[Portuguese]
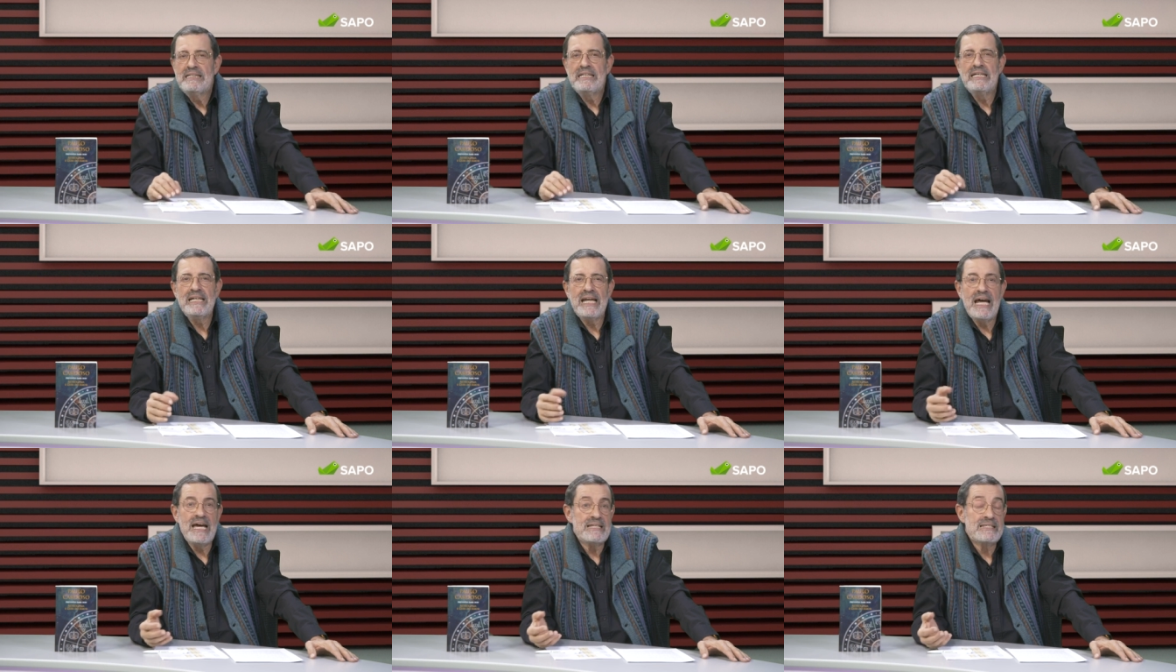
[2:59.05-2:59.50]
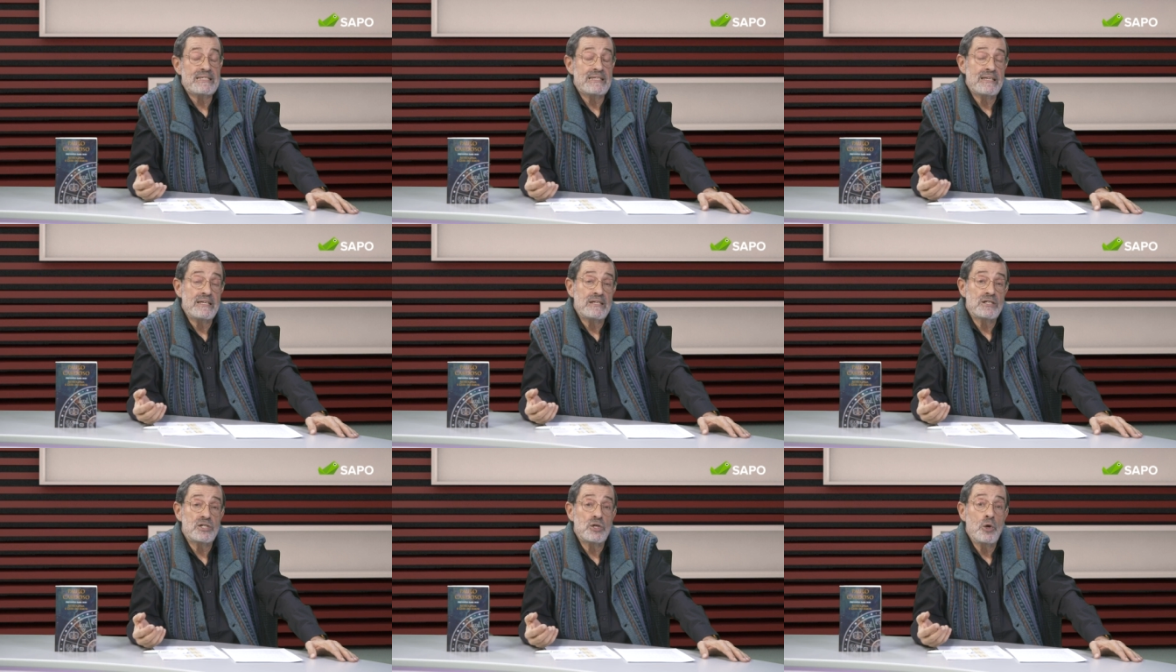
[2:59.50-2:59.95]
de
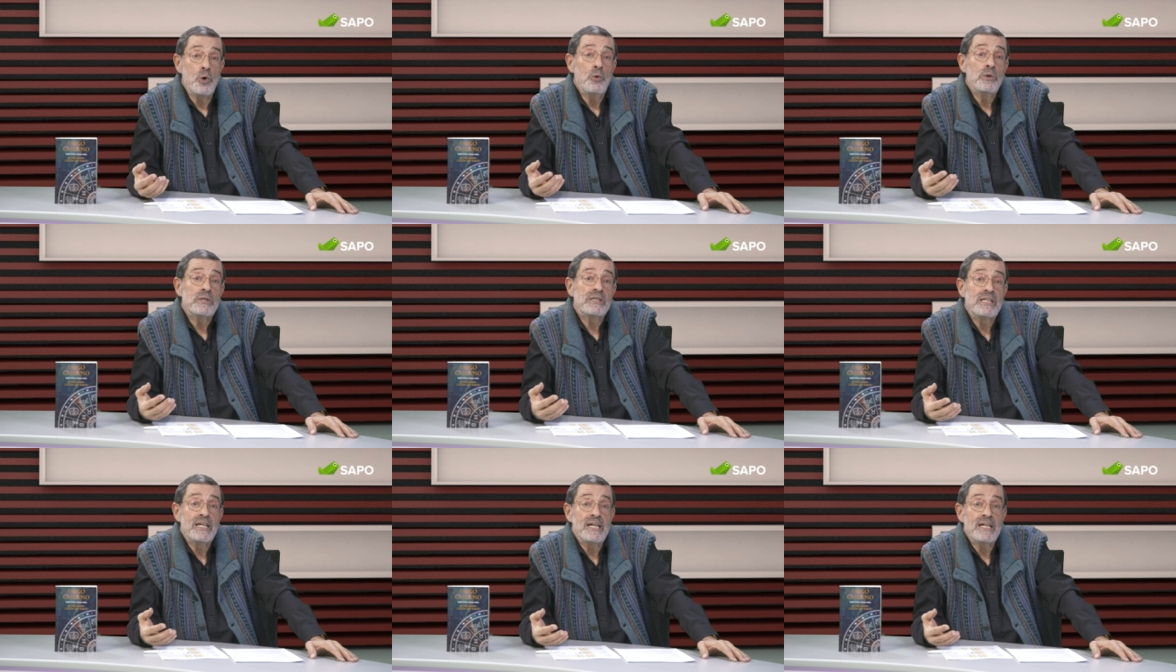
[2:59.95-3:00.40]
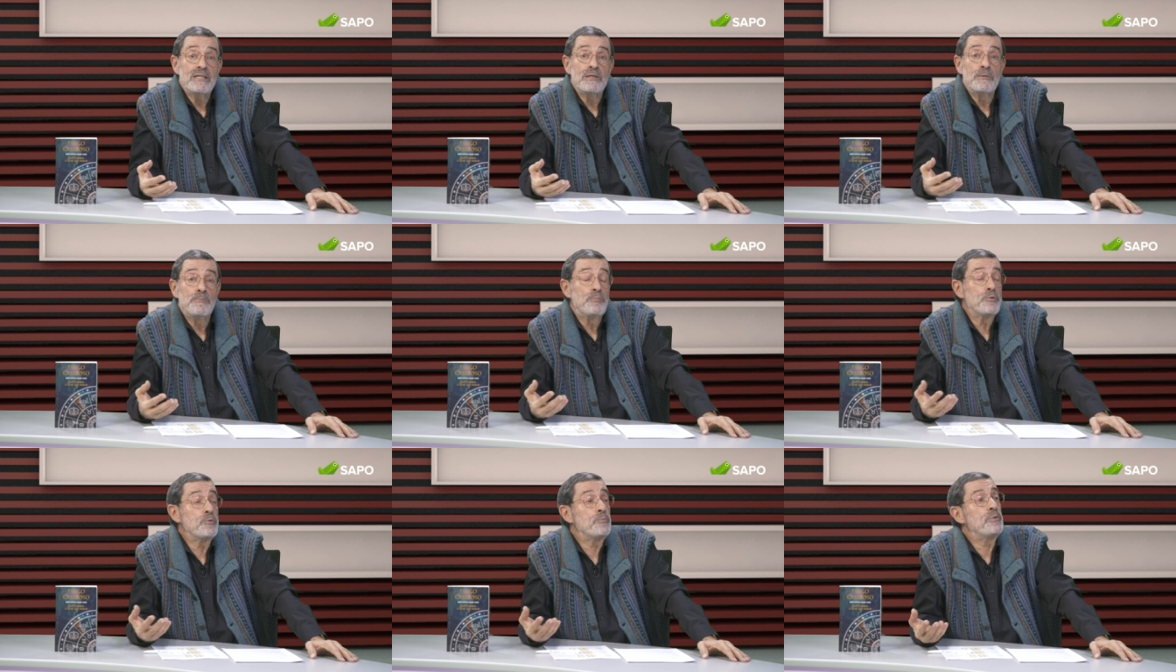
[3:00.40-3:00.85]
heranças ou
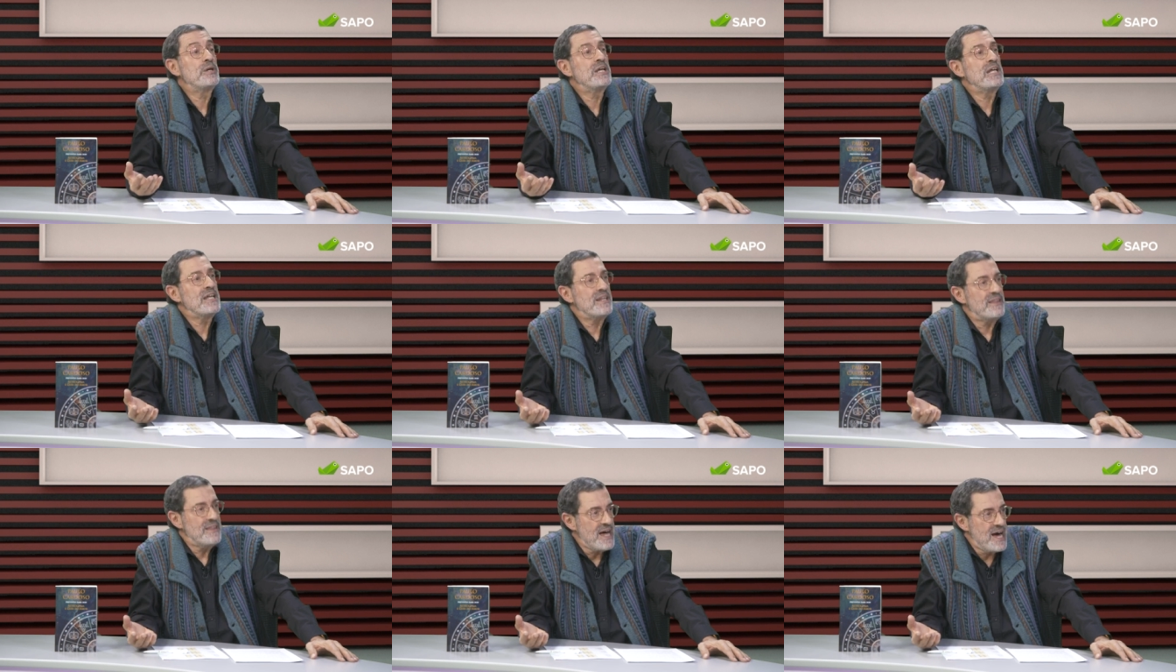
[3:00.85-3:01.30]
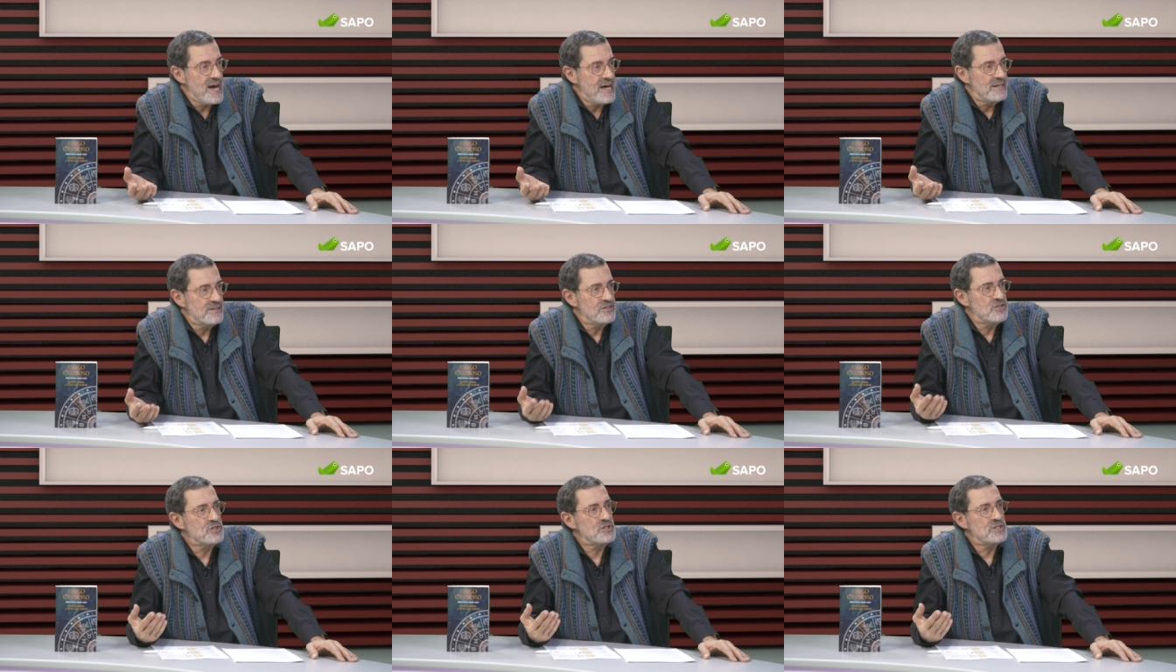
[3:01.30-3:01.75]
até de
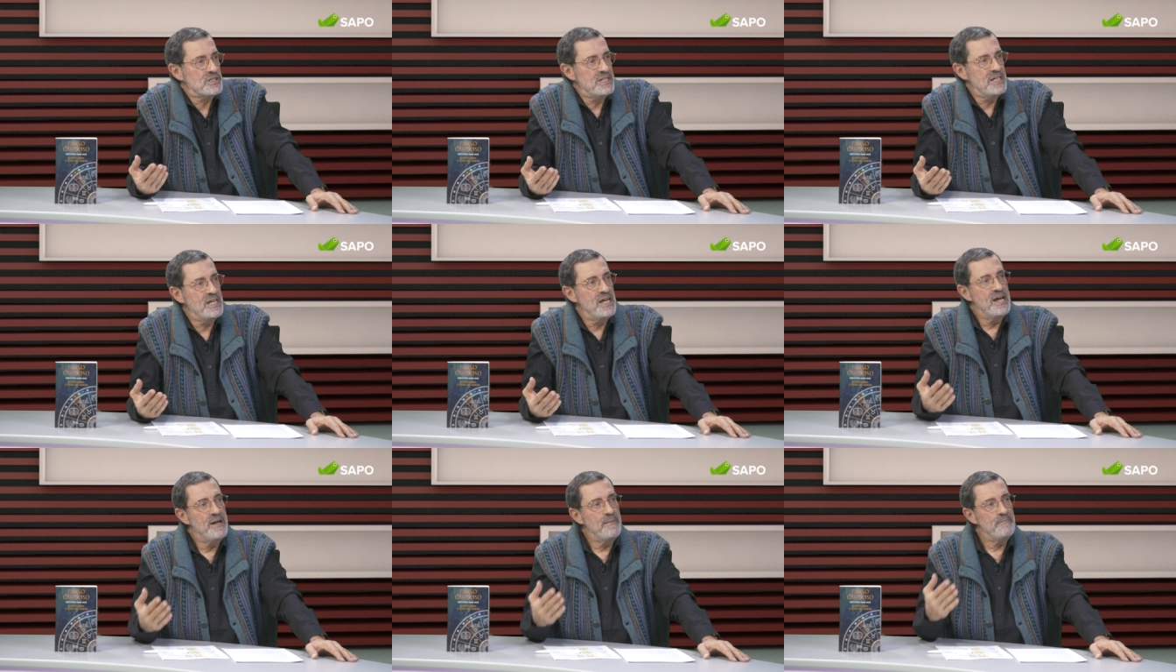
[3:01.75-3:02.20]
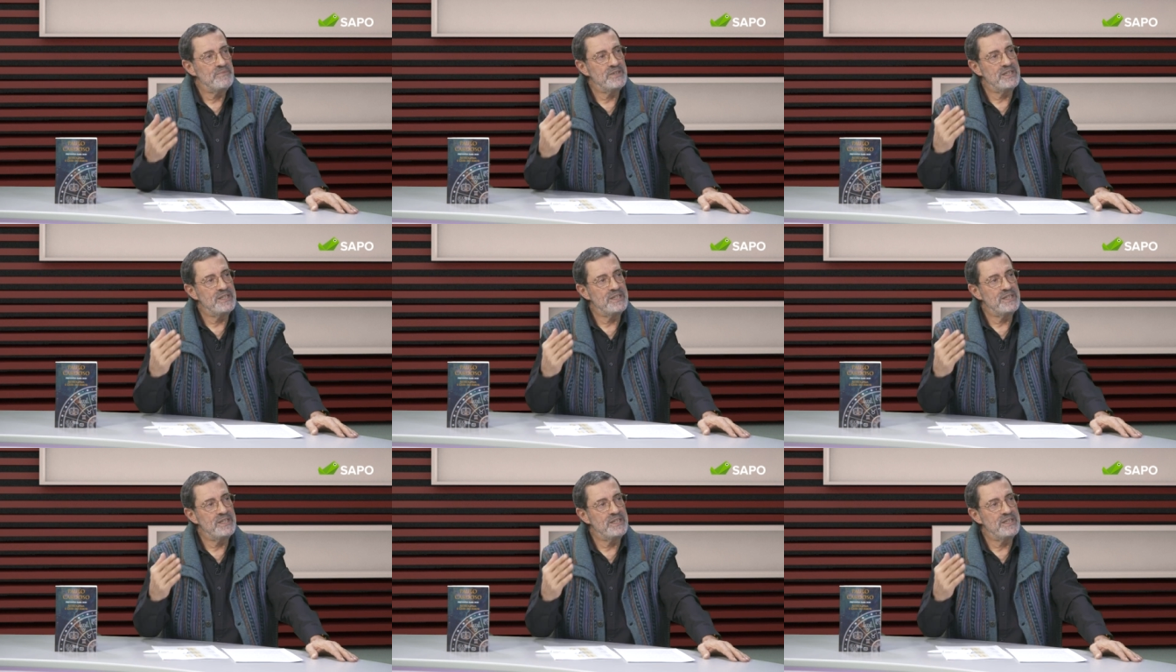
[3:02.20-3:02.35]
propriedades, de,